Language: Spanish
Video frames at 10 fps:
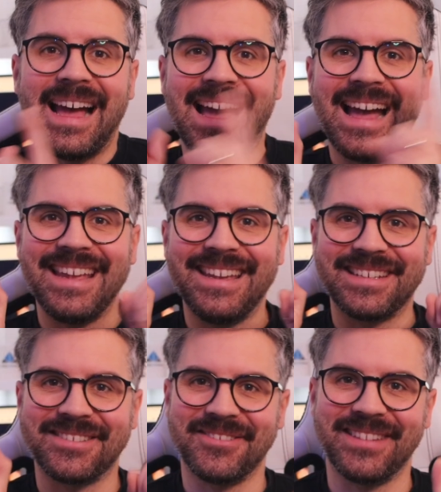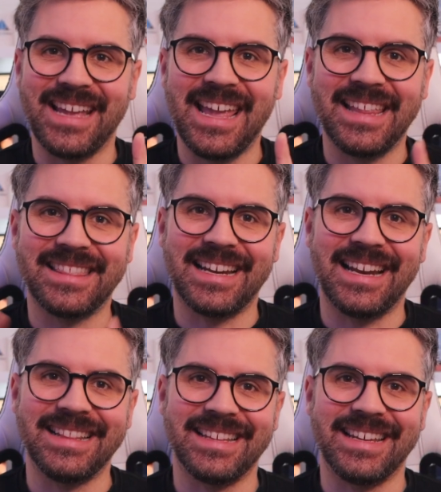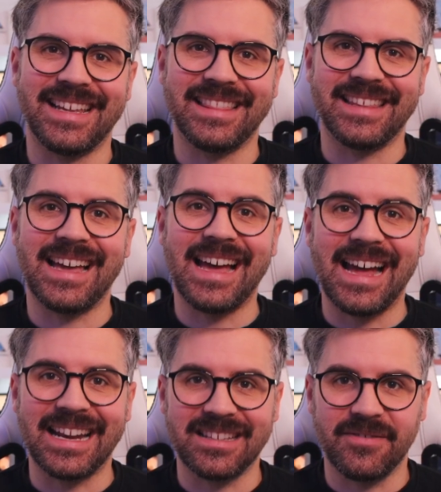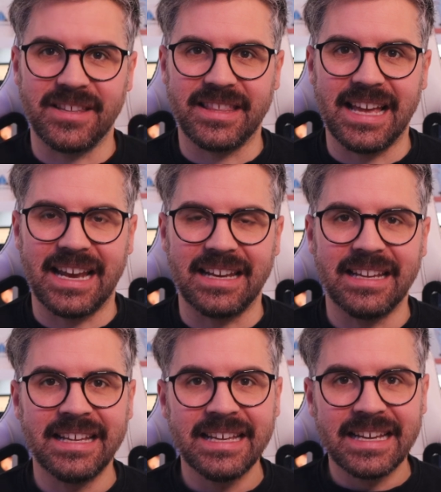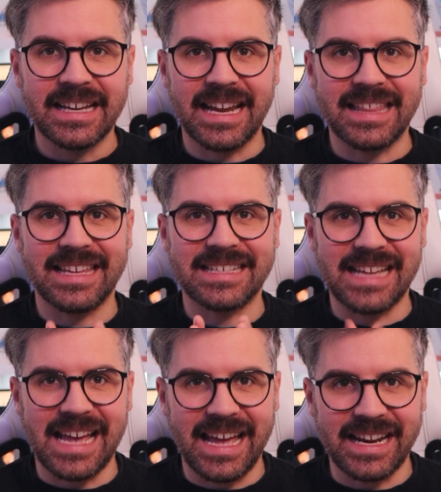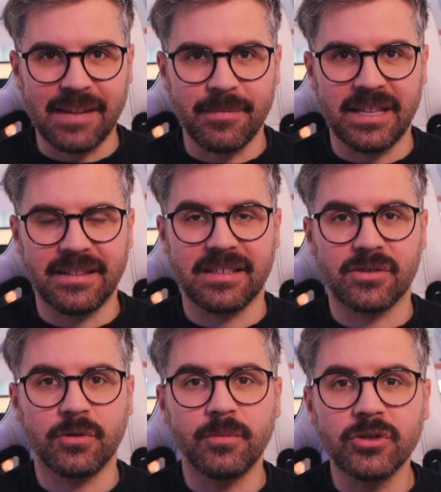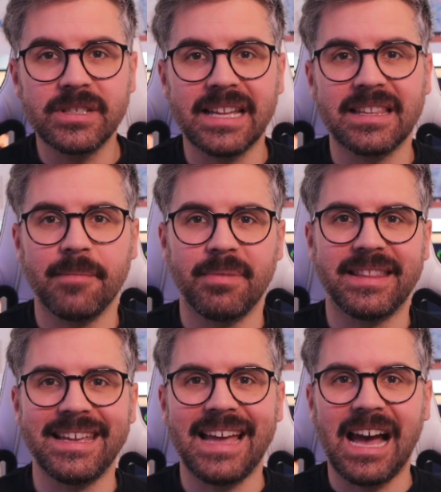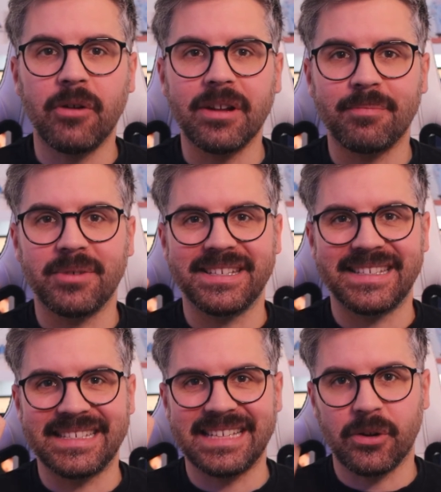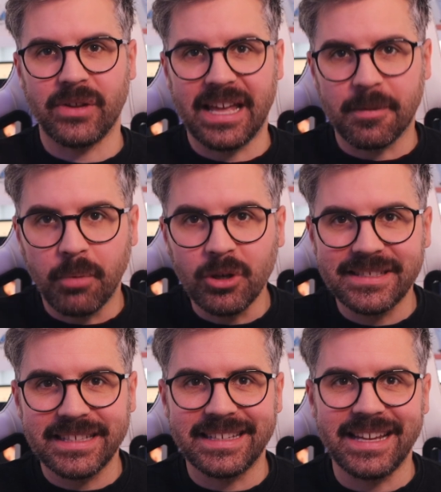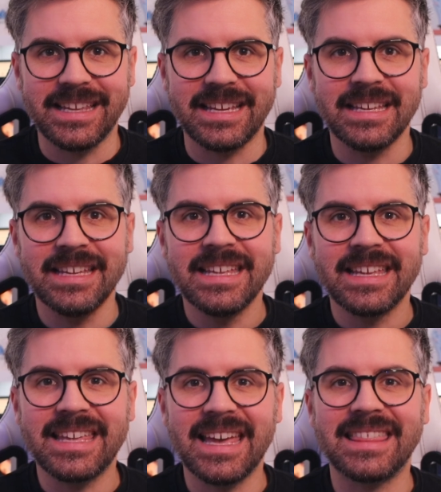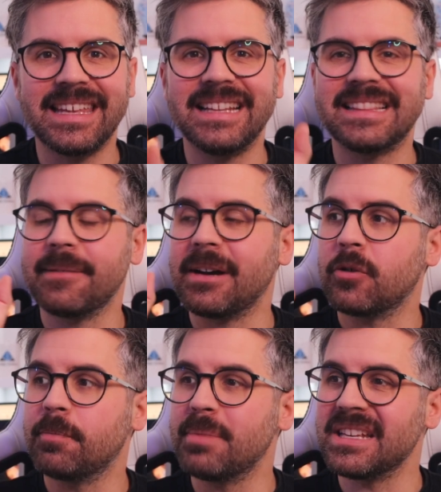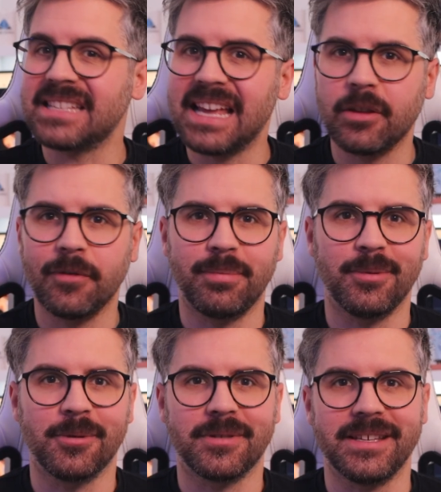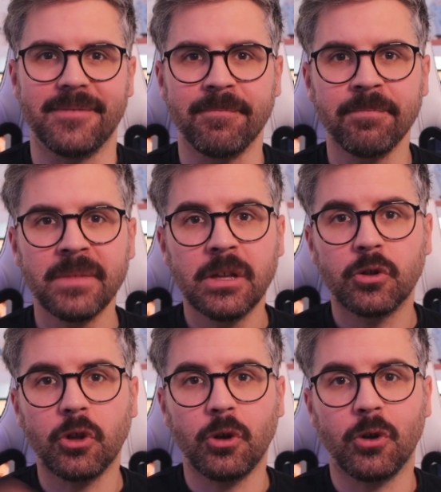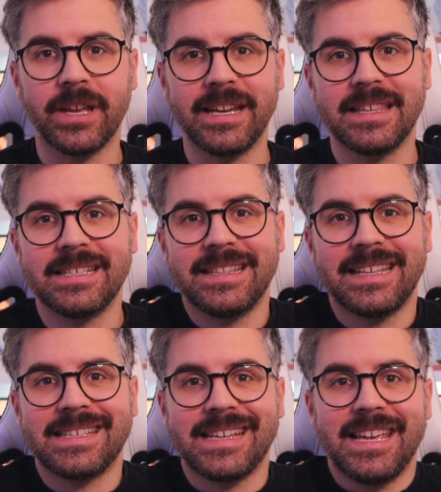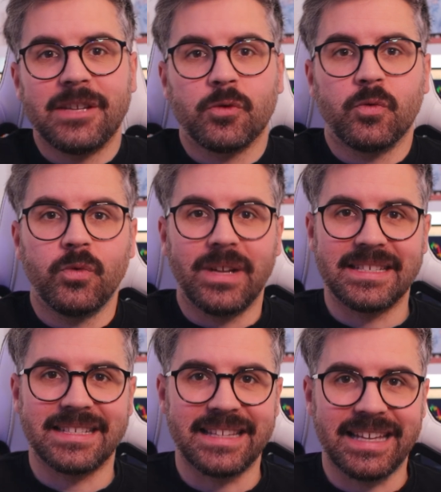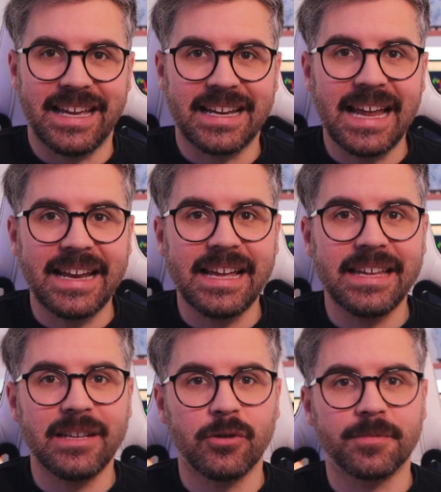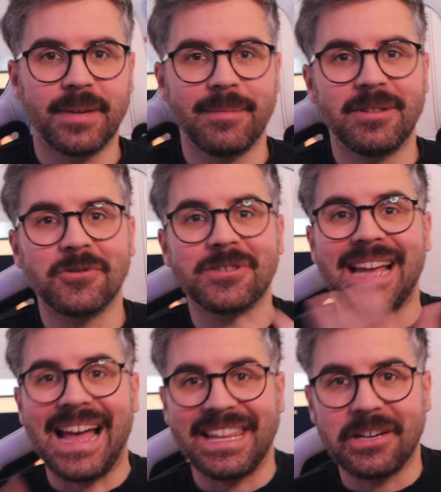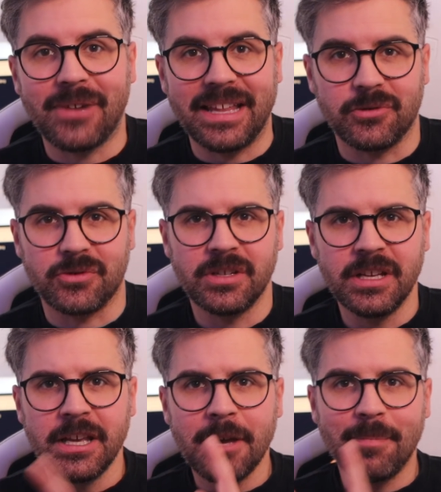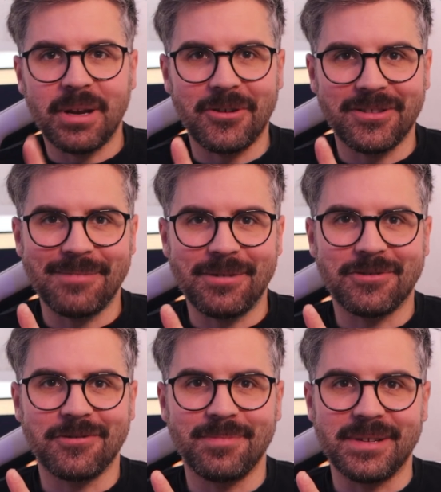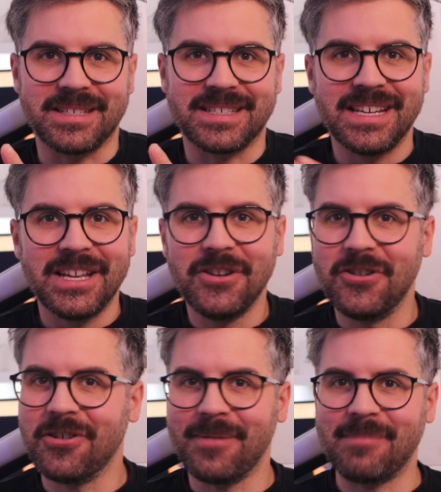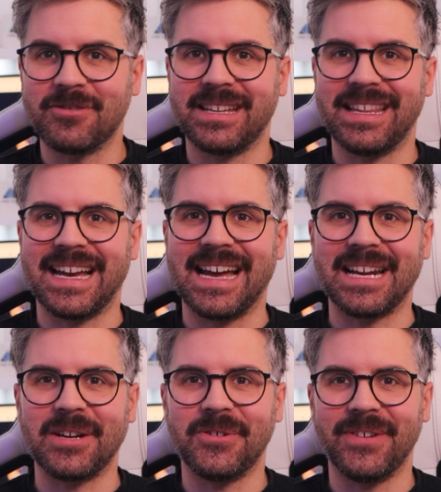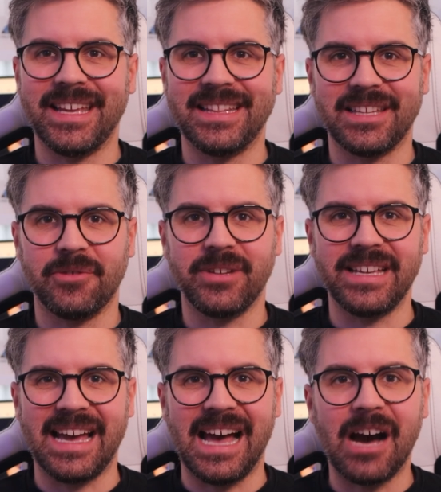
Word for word: Ahí es donde entra la inteligencia artificial. Gracias a herramientas como ChatGPT, ahora puedes desarrollar bots de trading que hacen el trabajo pesado por ti. Todo lo que necesitas es una estrategia clara y los parámetros adecuados. Pero no te preocupes, no vamos a dejarlo en teoría.